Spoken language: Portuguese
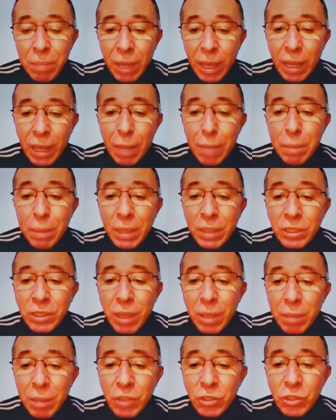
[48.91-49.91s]
ela
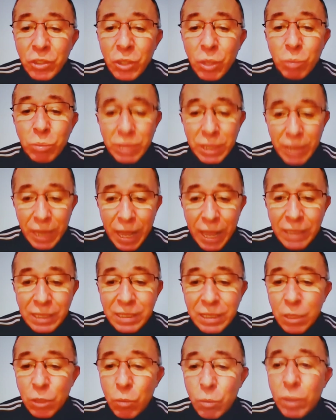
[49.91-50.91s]
praticamente não
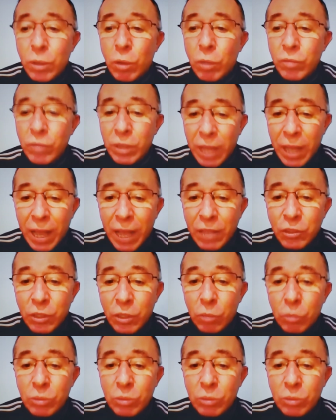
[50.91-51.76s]
traz nenhuma novidade a